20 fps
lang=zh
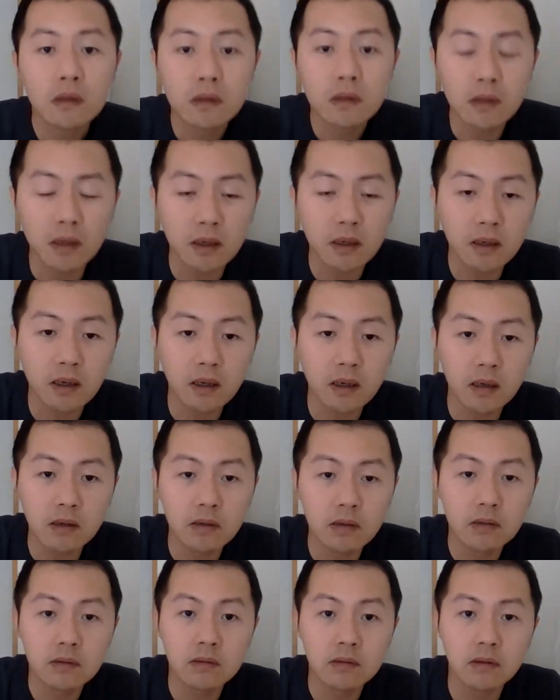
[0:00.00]
大家
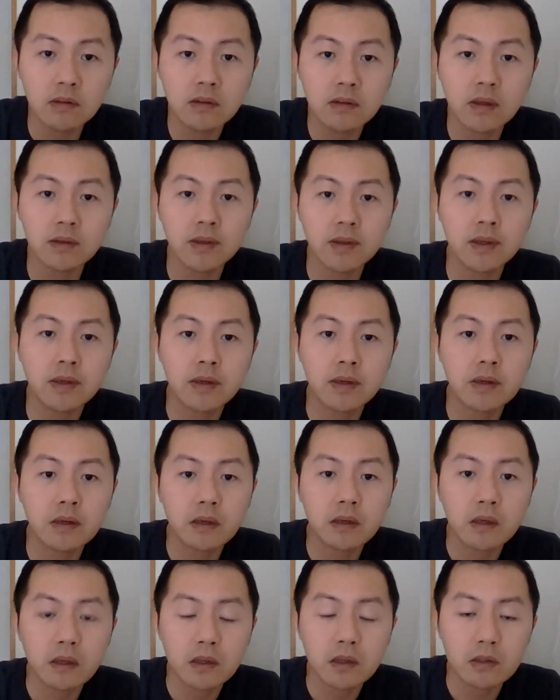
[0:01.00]
好，我是小林，
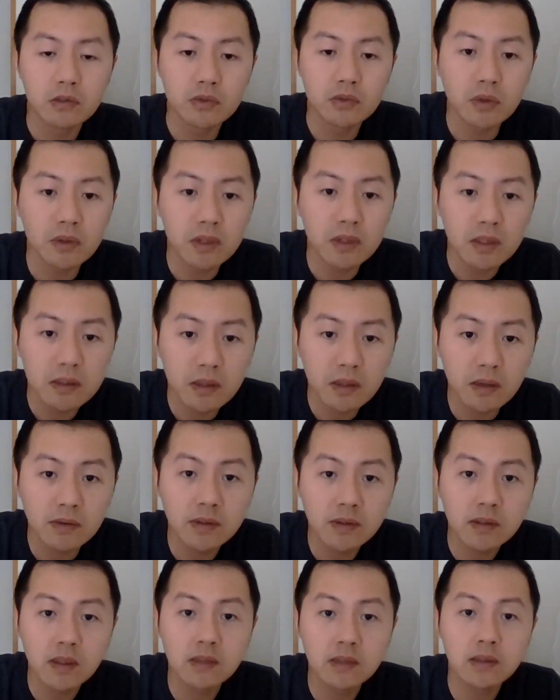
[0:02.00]
锁定小
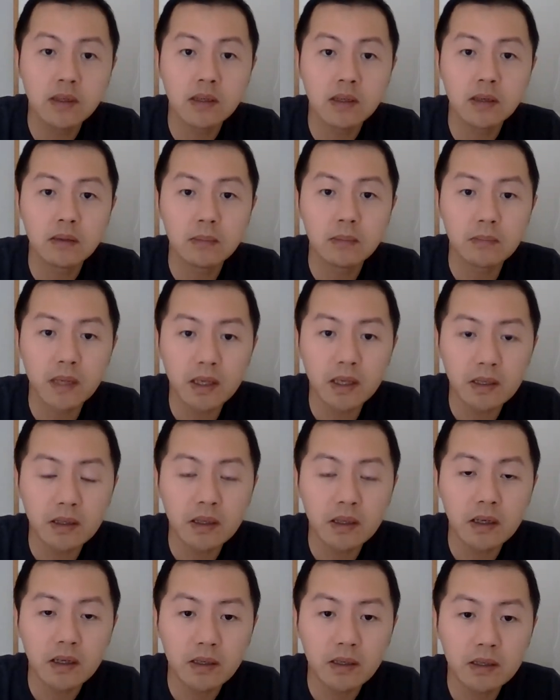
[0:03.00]
林财经啊，每
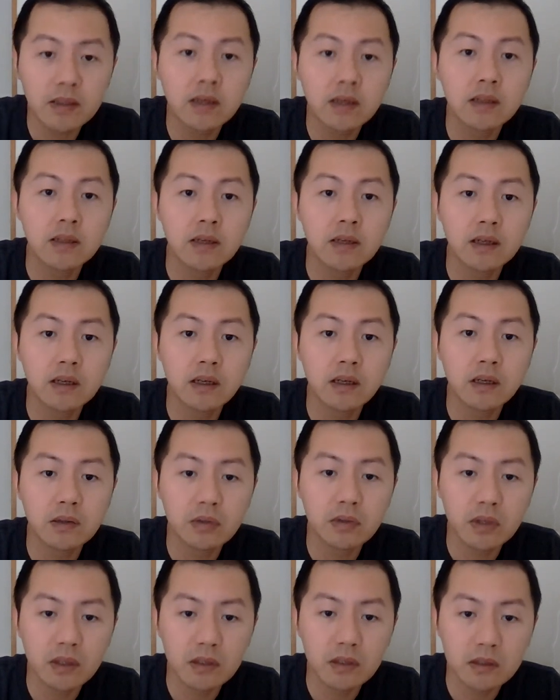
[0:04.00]
天给大家带来
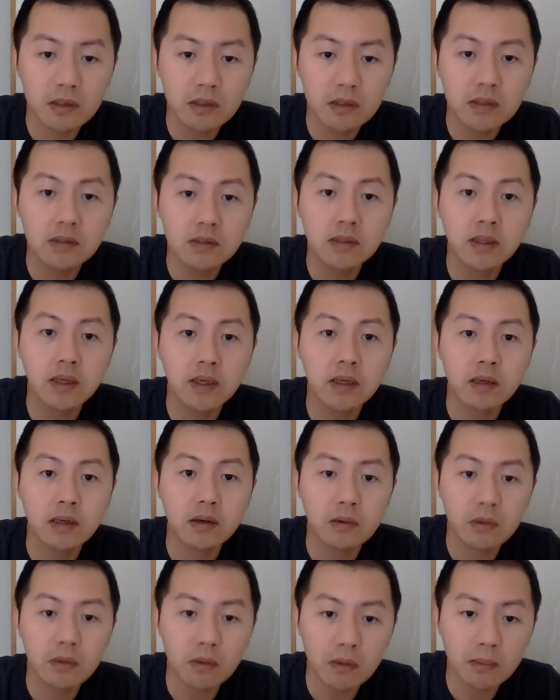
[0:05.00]
最新鲜、
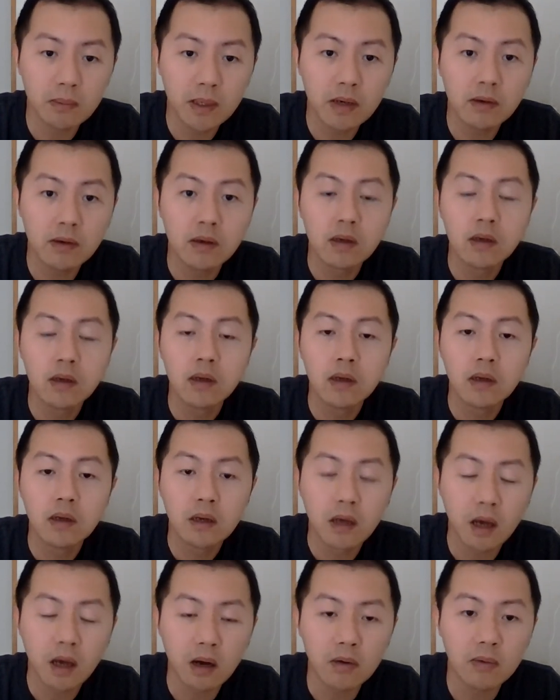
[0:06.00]
火爆、
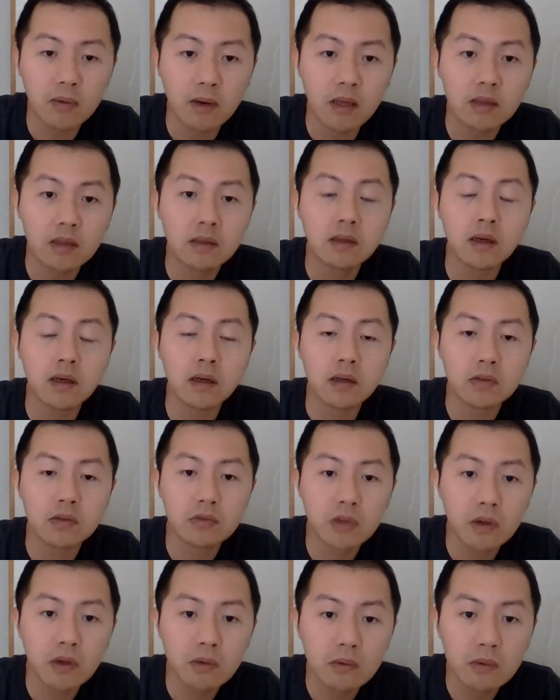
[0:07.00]
好玩的
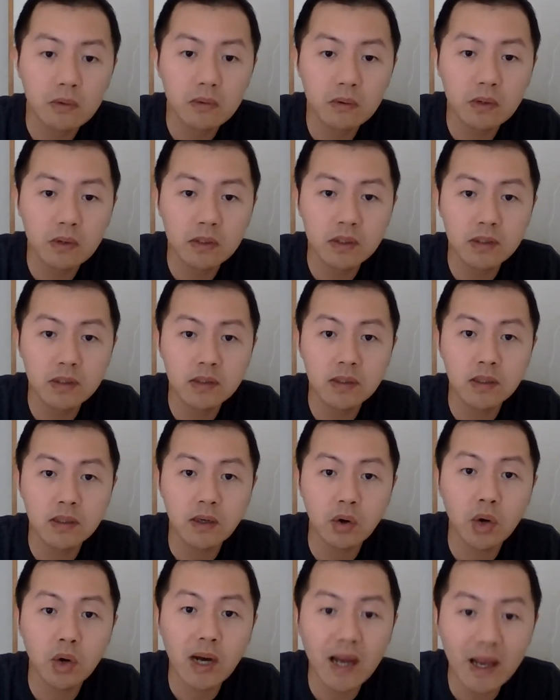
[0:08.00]
中国经济的
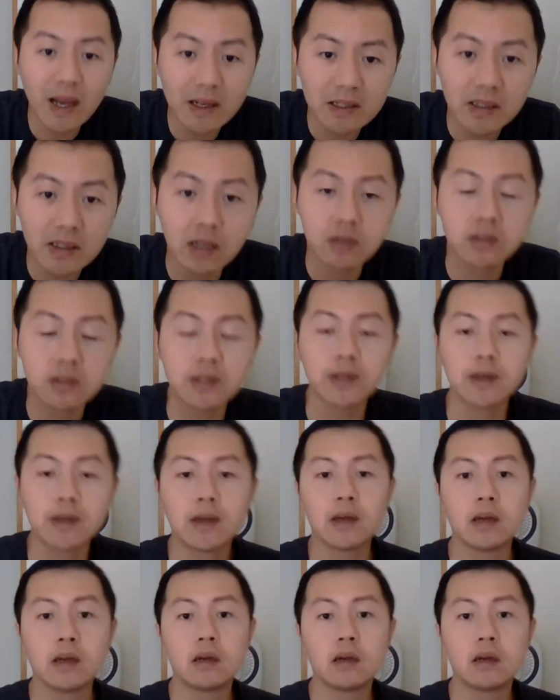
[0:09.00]
坏消息啊！